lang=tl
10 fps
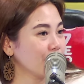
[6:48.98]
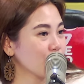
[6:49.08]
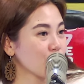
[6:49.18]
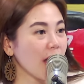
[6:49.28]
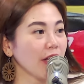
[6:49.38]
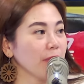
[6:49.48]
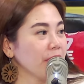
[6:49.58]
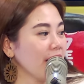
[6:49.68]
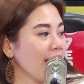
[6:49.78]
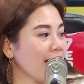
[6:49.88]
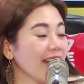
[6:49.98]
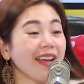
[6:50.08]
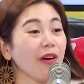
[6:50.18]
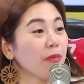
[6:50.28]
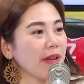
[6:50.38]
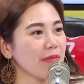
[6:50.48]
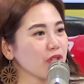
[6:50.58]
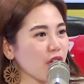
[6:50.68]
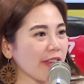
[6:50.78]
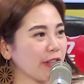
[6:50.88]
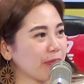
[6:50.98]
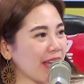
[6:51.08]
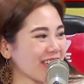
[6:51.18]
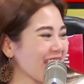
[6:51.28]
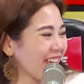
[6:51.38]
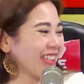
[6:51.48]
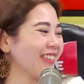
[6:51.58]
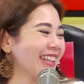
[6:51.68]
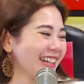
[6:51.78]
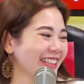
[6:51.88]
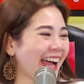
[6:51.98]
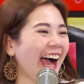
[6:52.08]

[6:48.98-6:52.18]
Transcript: Shut up na lang. Ay, ako pala mag-shut up na. Charot, may darot.